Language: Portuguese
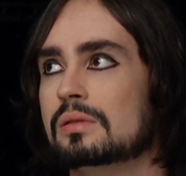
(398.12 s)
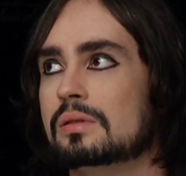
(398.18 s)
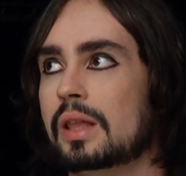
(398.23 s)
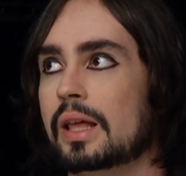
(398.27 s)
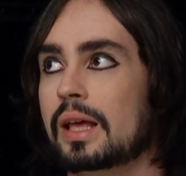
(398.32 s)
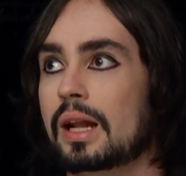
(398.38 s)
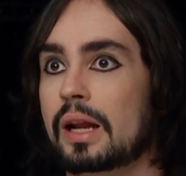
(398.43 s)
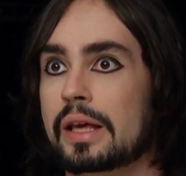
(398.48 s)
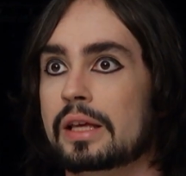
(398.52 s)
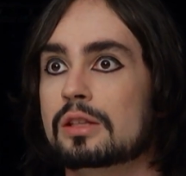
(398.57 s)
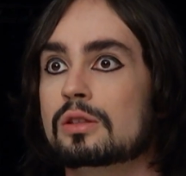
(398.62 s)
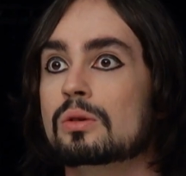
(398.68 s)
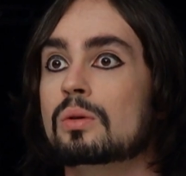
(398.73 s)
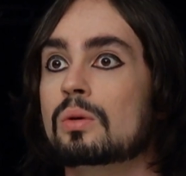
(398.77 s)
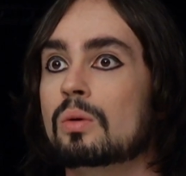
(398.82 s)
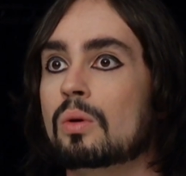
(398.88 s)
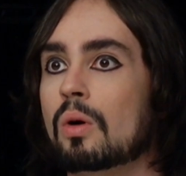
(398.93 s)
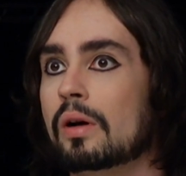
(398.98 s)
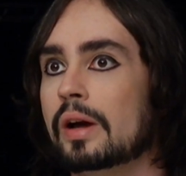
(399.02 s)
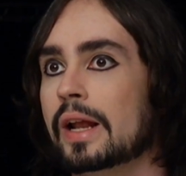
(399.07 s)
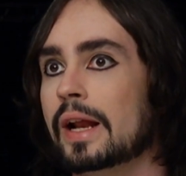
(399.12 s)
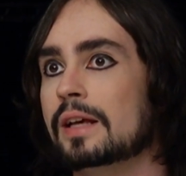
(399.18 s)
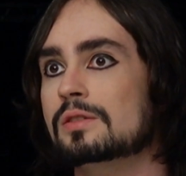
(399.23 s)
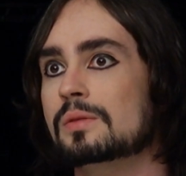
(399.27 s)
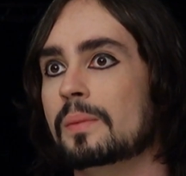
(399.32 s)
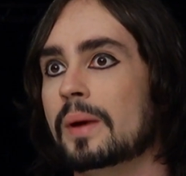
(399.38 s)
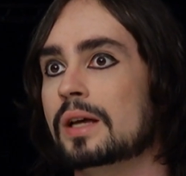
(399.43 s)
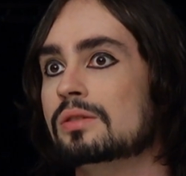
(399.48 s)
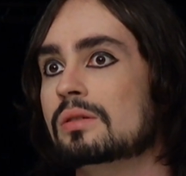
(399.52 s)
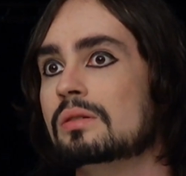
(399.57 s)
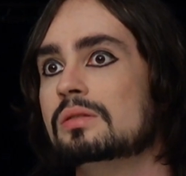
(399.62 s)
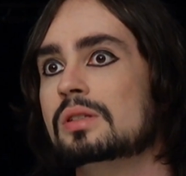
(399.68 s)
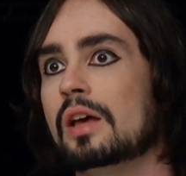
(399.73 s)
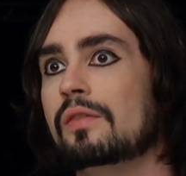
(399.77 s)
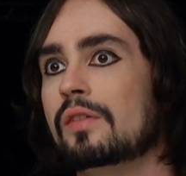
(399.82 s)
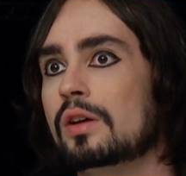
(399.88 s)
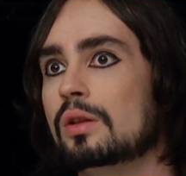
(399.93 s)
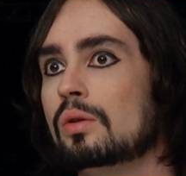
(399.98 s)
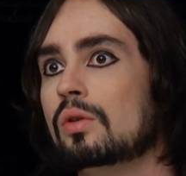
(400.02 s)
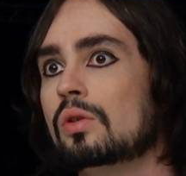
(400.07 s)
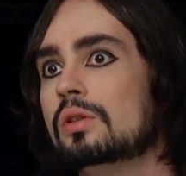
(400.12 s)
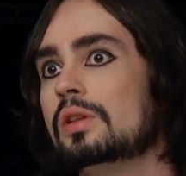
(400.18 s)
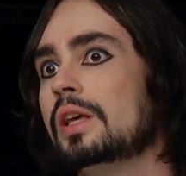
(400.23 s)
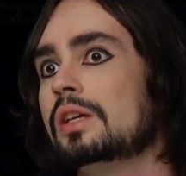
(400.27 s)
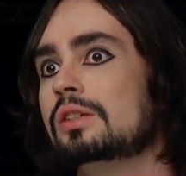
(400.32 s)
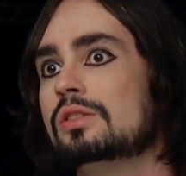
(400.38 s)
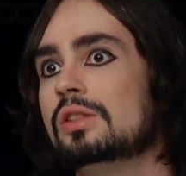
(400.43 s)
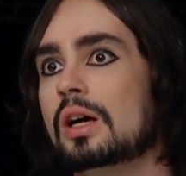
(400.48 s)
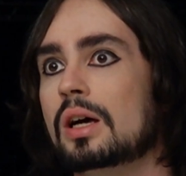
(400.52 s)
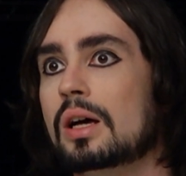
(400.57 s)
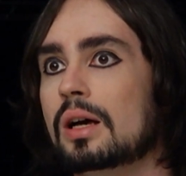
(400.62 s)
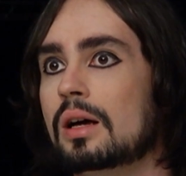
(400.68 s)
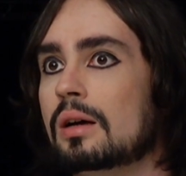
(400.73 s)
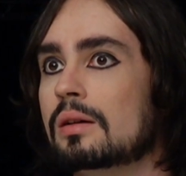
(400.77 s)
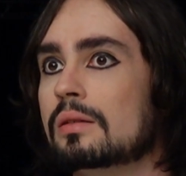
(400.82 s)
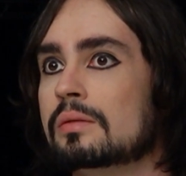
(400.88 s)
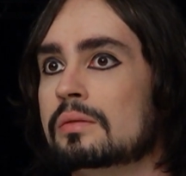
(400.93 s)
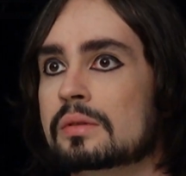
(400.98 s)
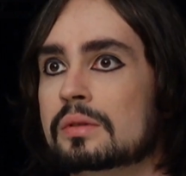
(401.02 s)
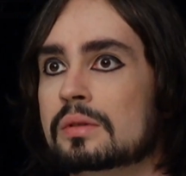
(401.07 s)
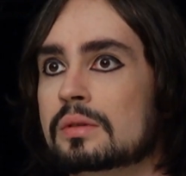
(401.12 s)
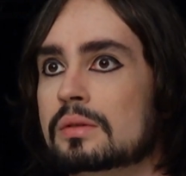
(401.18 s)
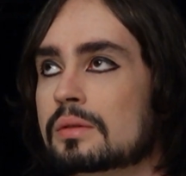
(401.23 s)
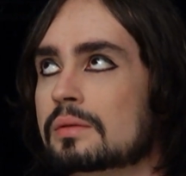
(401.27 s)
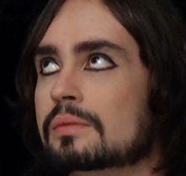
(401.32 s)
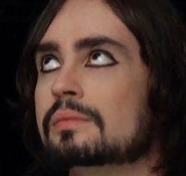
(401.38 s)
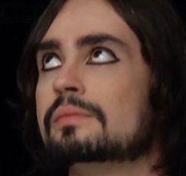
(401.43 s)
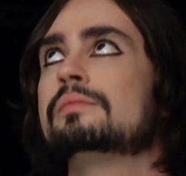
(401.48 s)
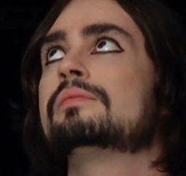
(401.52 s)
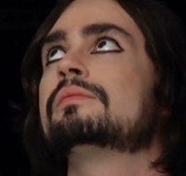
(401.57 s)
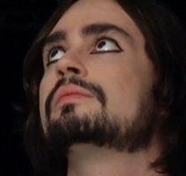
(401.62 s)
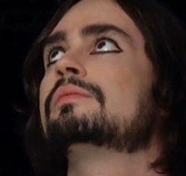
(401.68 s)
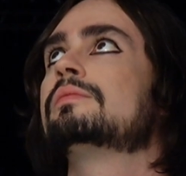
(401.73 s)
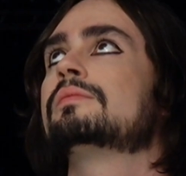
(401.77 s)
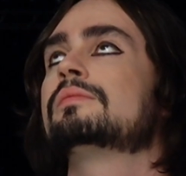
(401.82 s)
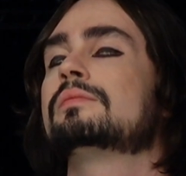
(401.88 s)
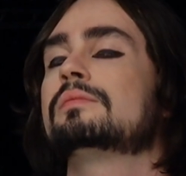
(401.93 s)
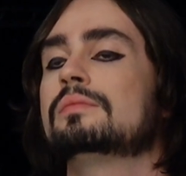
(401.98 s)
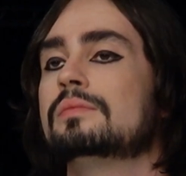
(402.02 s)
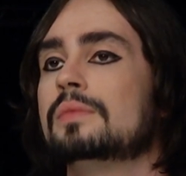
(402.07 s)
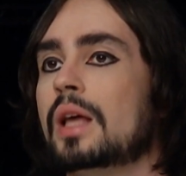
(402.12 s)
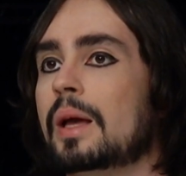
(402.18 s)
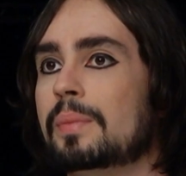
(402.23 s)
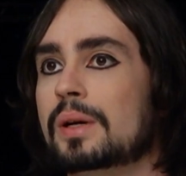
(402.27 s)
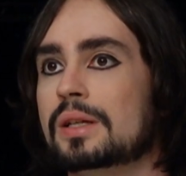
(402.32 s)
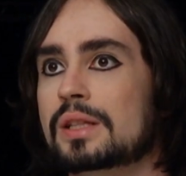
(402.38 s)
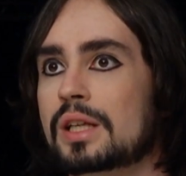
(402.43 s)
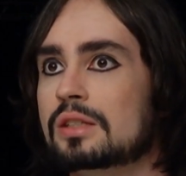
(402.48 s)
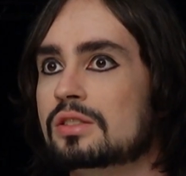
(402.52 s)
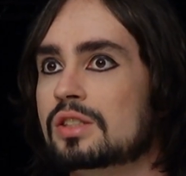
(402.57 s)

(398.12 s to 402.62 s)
Ter eleito o Congresso mais conservador desde a da época da